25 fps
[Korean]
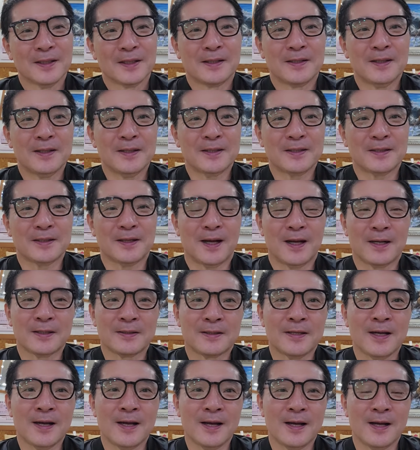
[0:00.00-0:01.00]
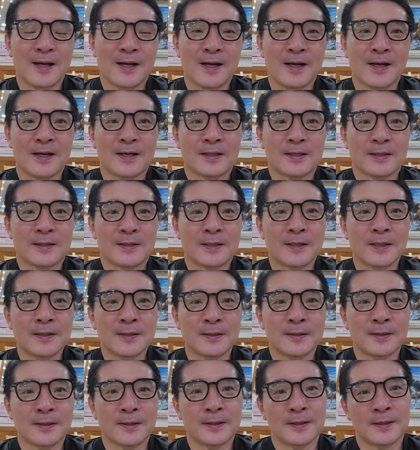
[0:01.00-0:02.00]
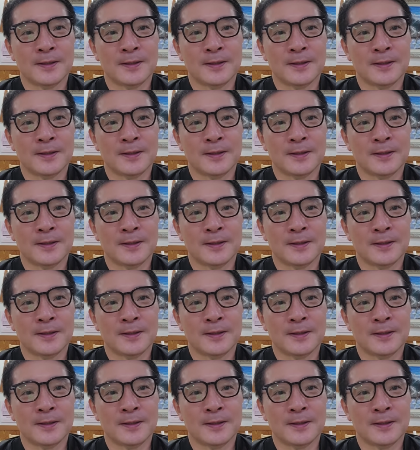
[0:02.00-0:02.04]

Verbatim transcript: 그래서 항상 저는